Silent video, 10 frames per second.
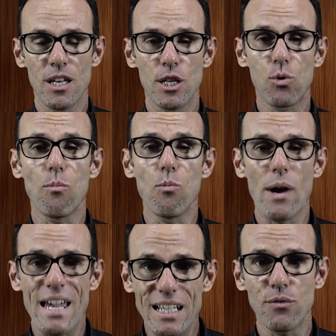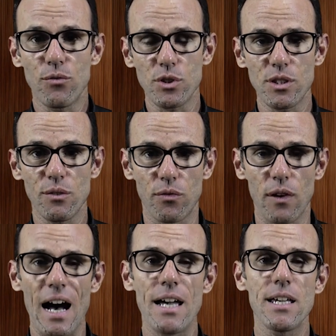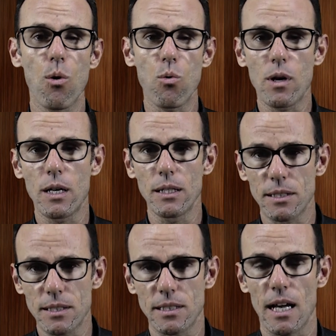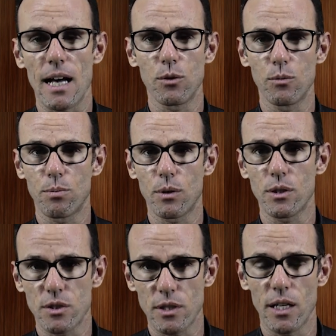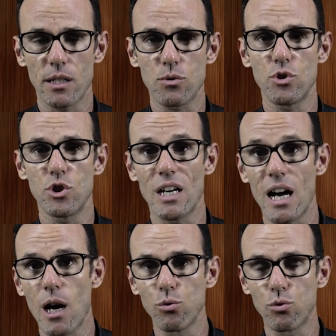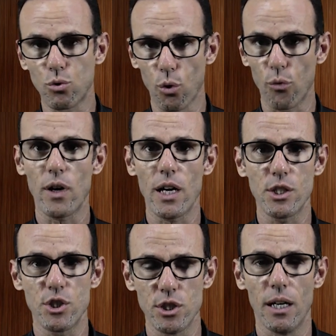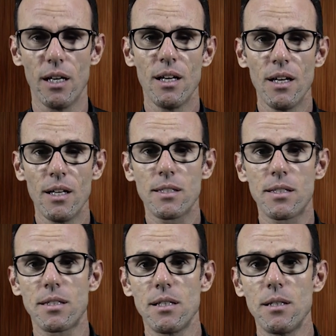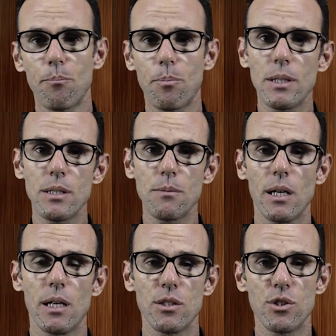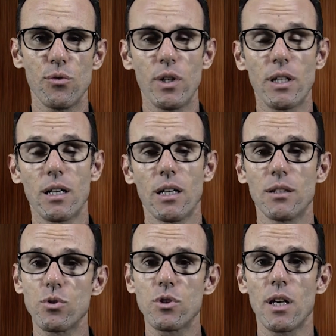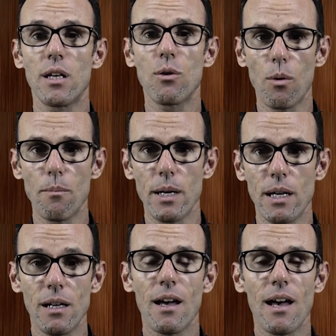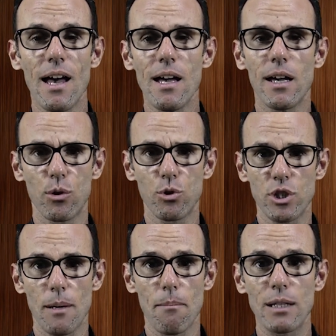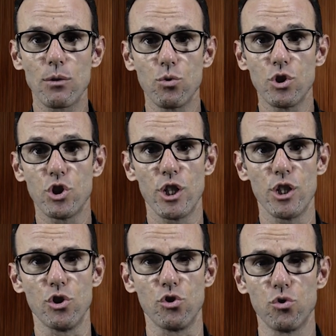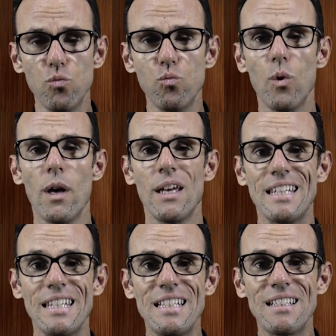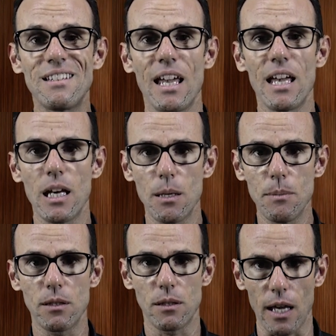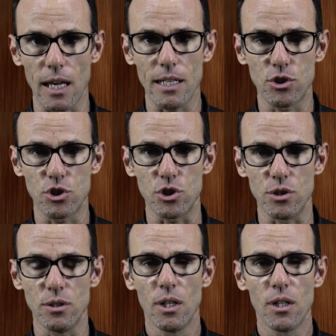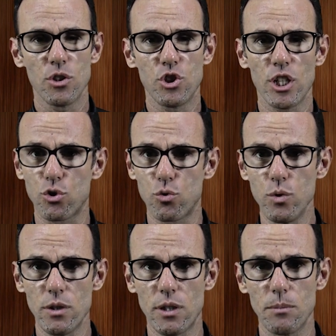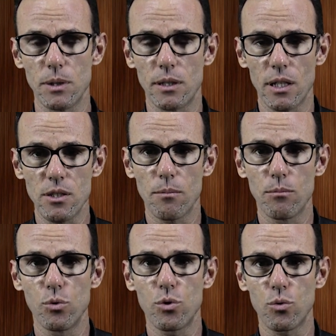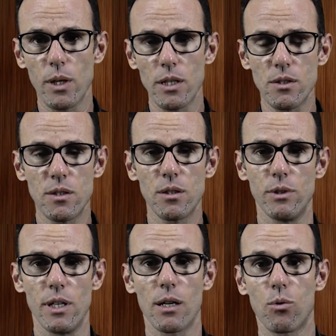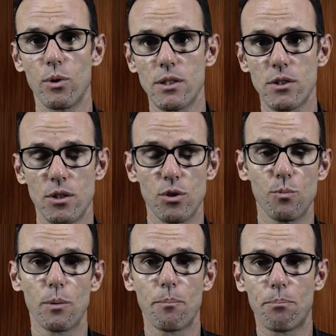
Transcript: E como é que você vai alcançar o processo de autofagia? Simplesmente ficando sem comer. É, é o chamado jejum intermitente. Jejum intermitente é muito conhecido e é conhecido por